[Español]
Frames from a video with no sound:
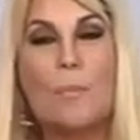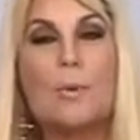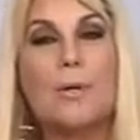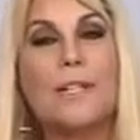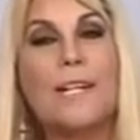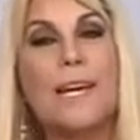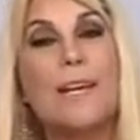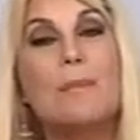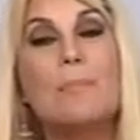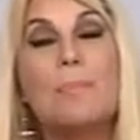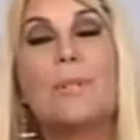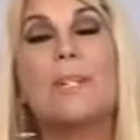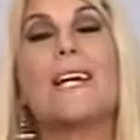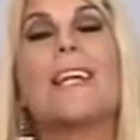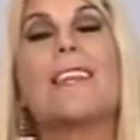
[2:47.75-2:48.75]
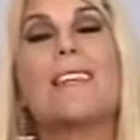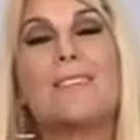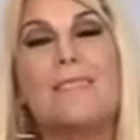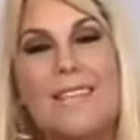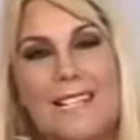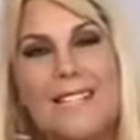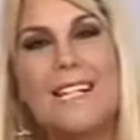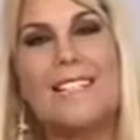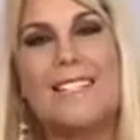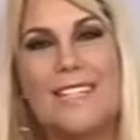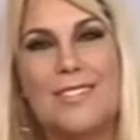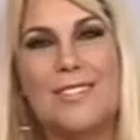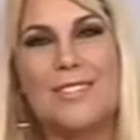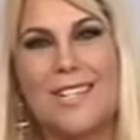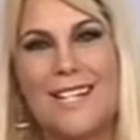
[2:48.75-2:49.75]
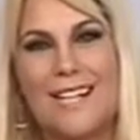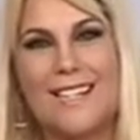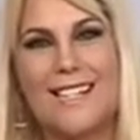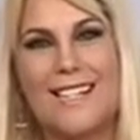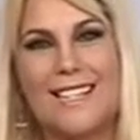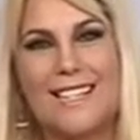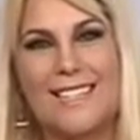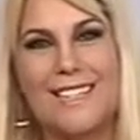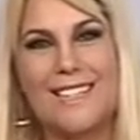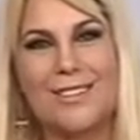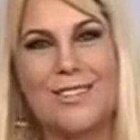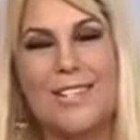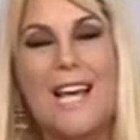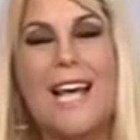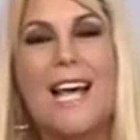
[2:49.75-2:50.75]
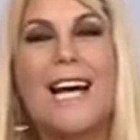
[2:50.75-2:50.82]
¿Por qué? Porque es de bien nacido ser agradecidos.